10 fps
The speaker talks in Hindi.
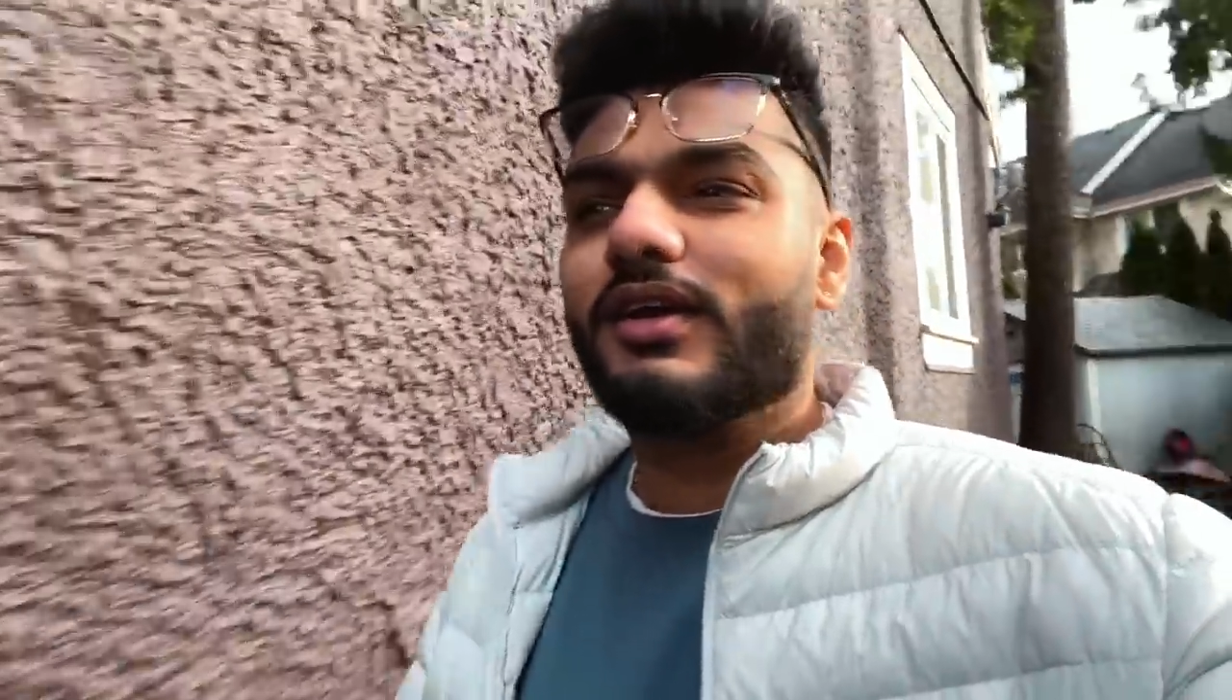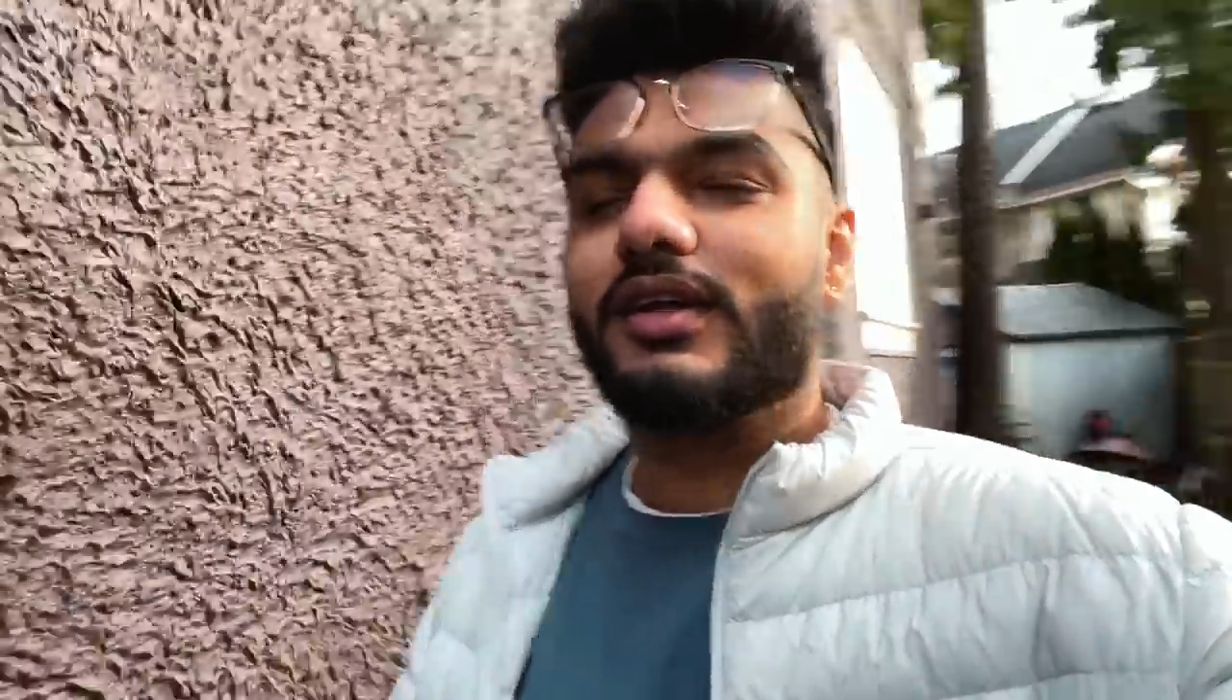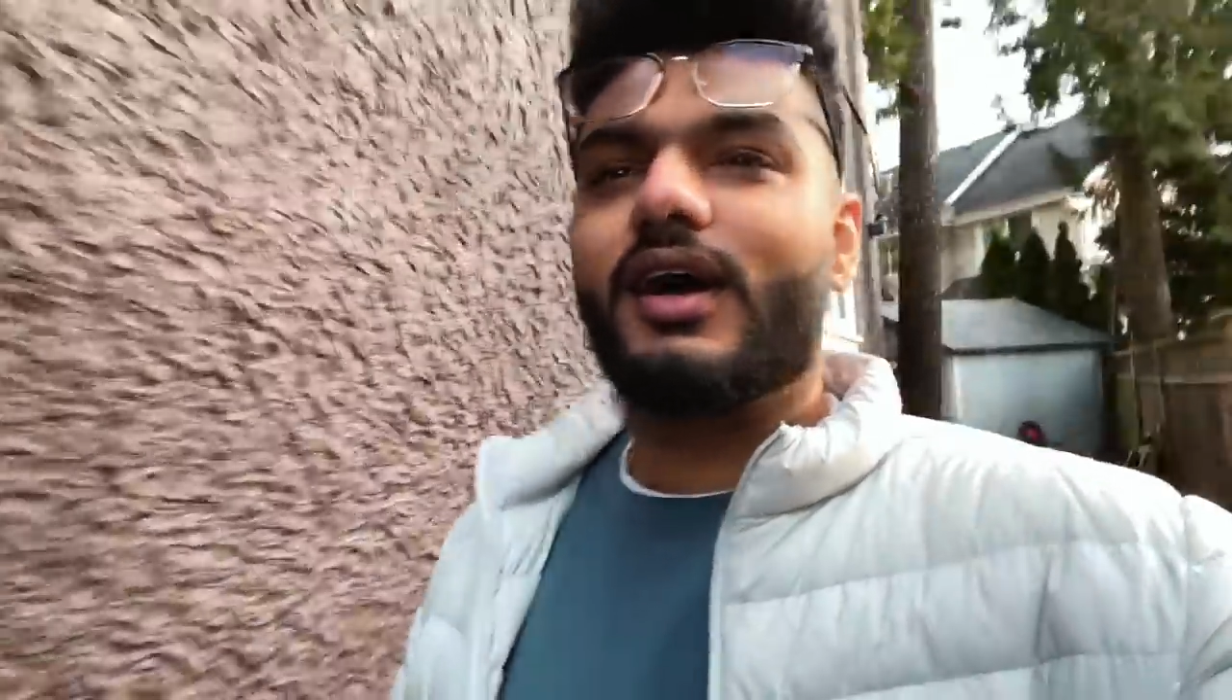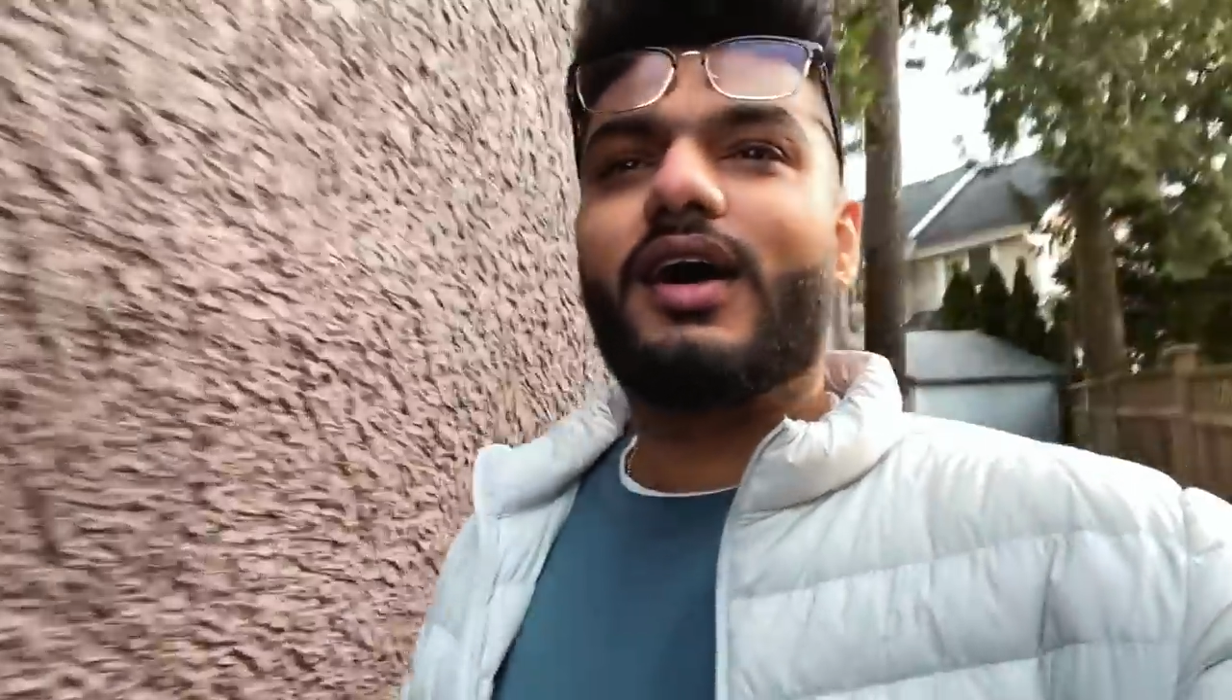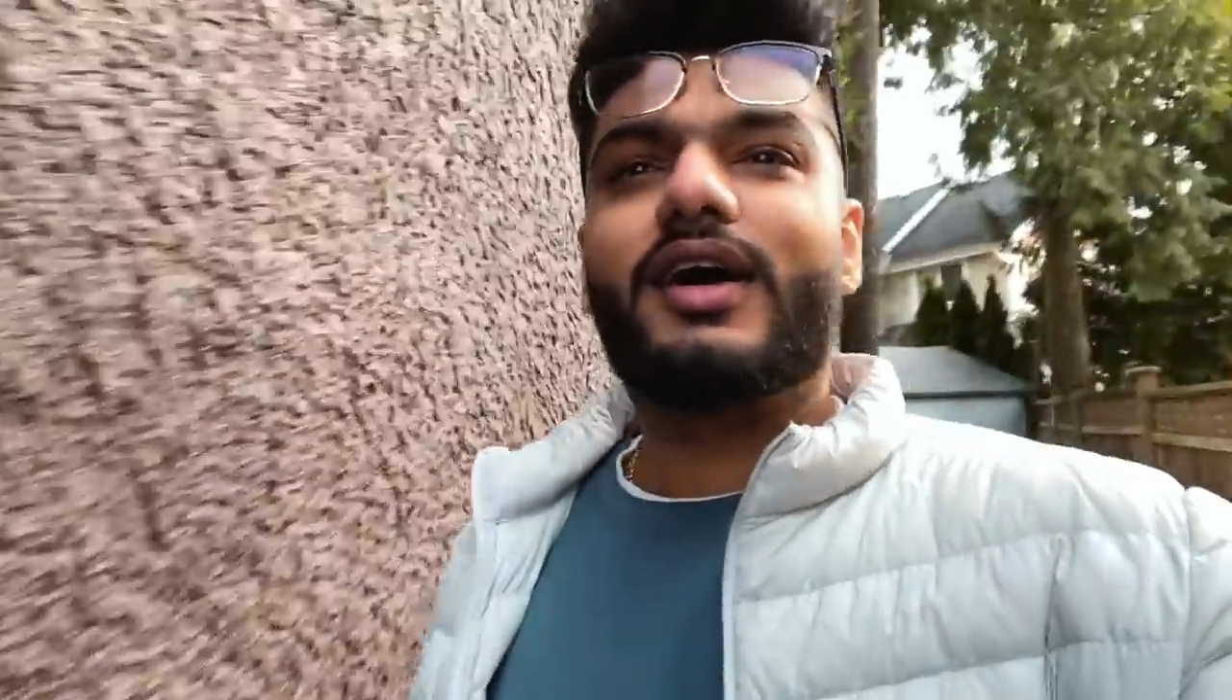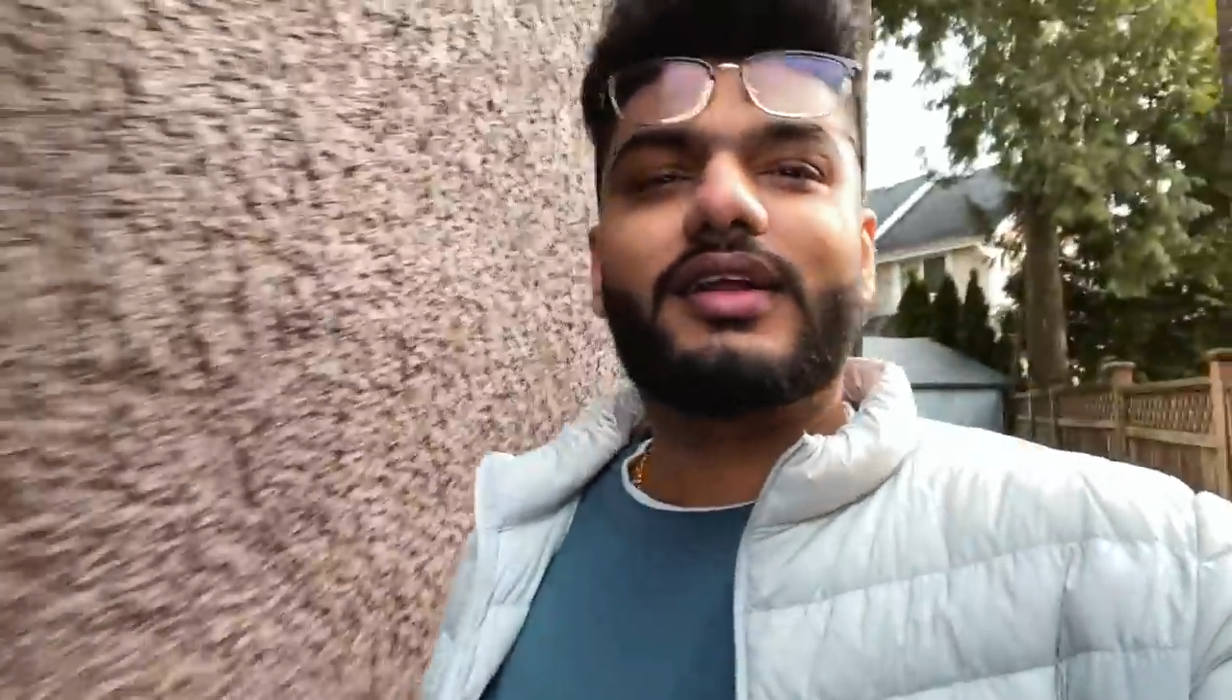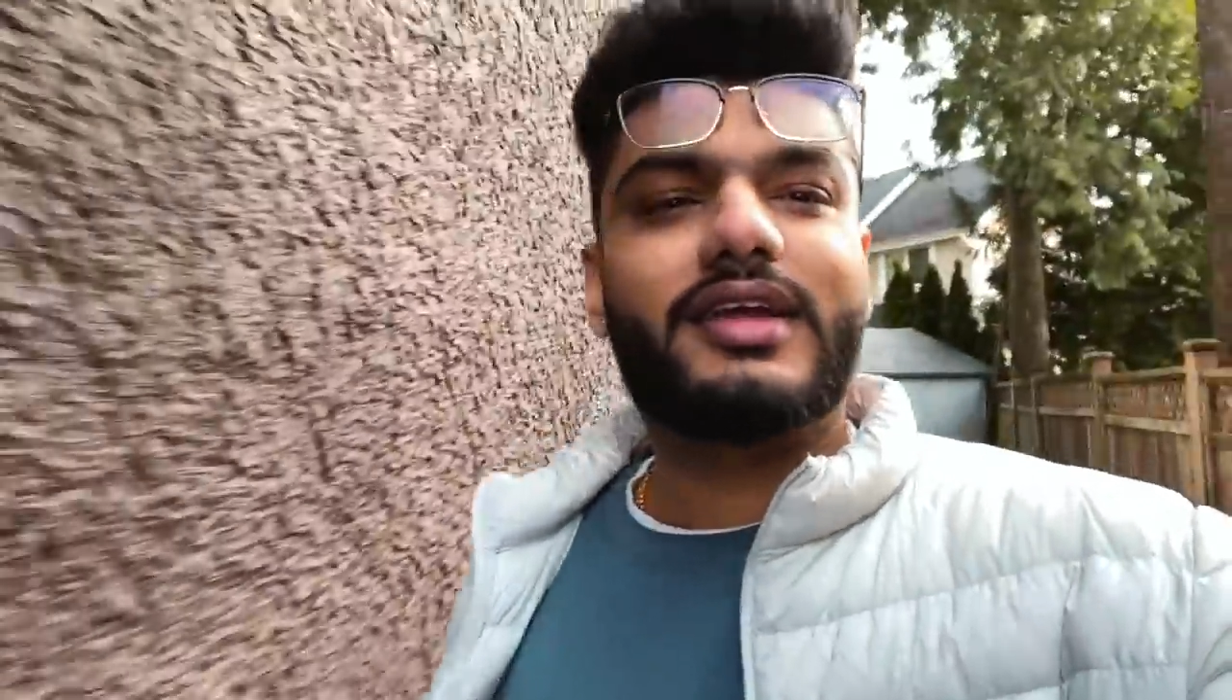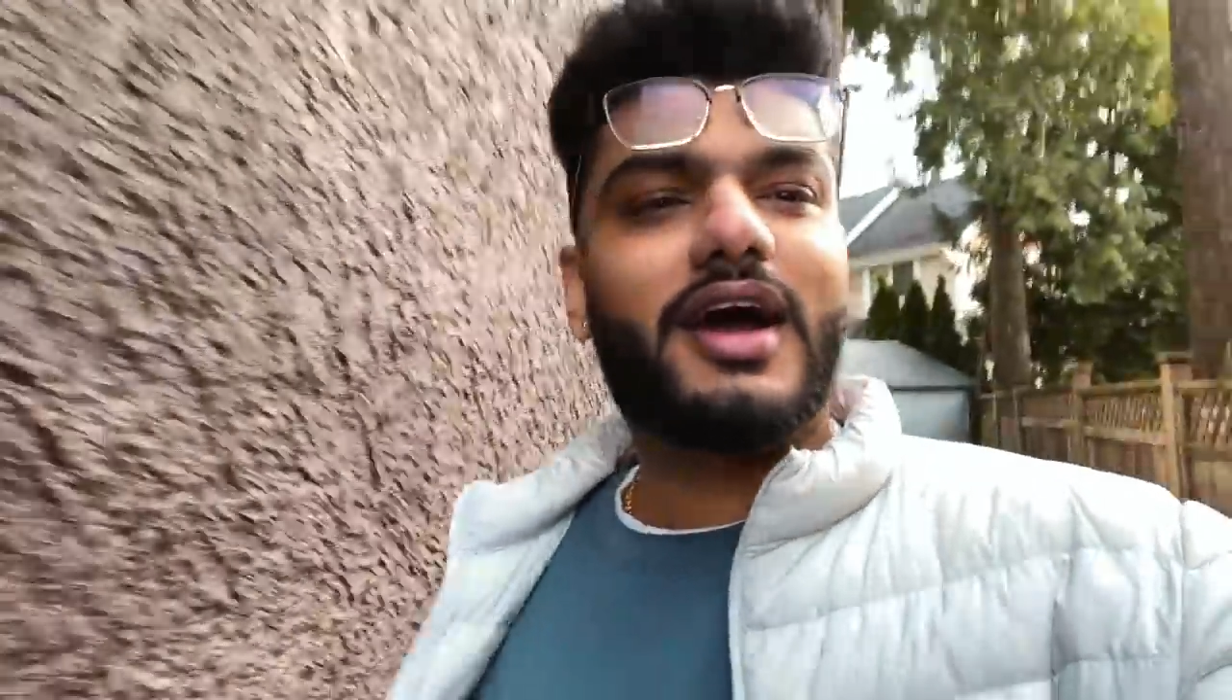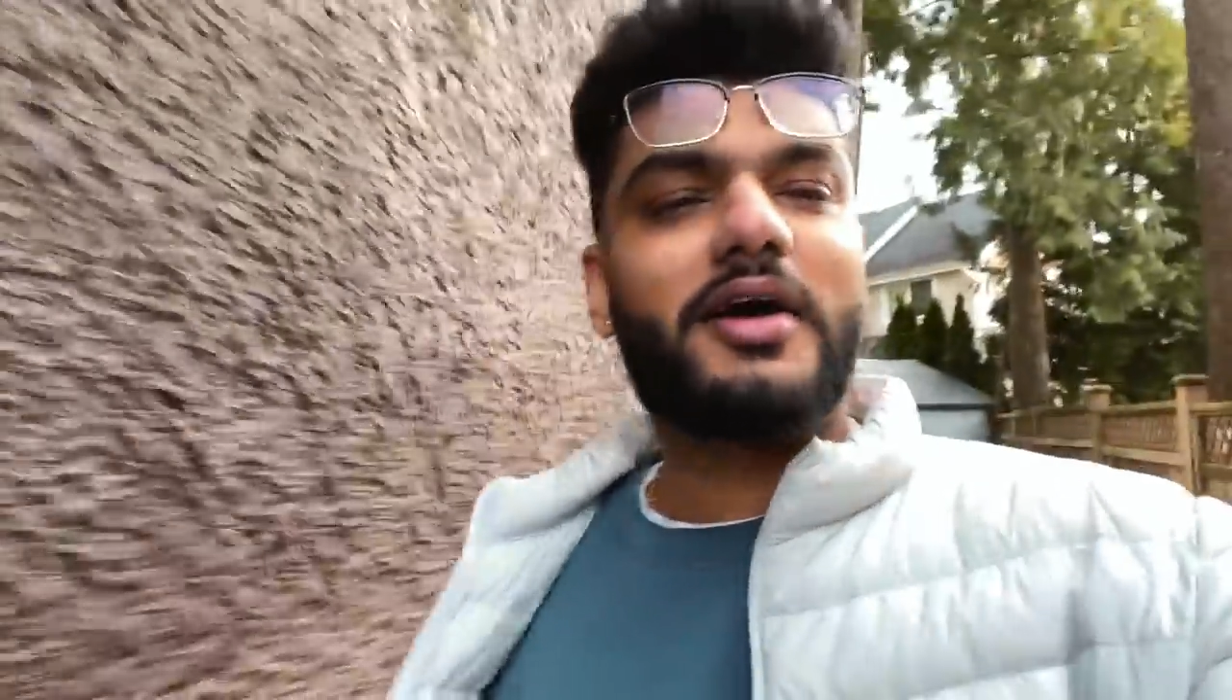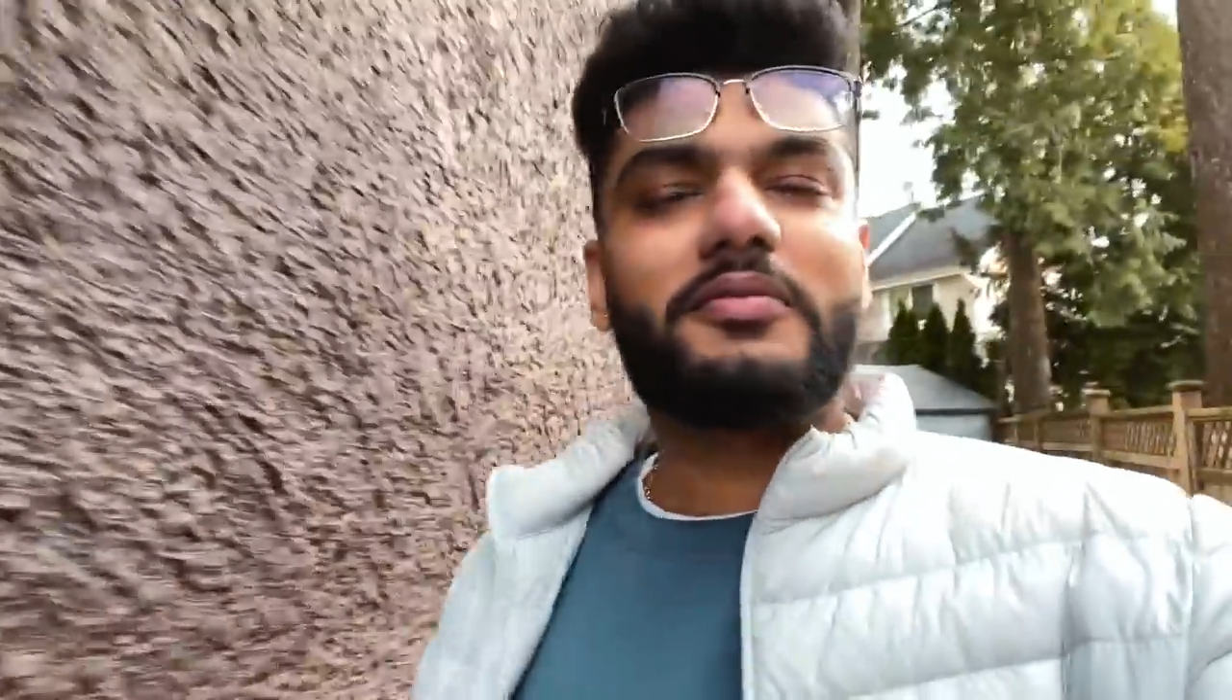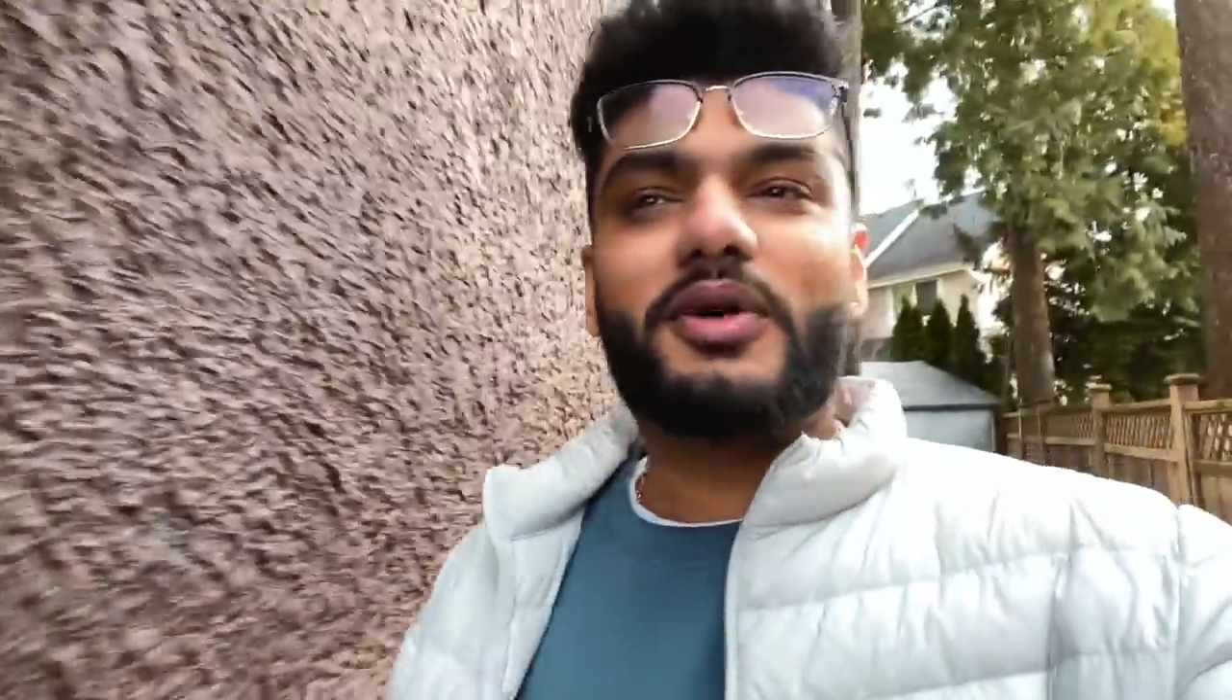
यार क्या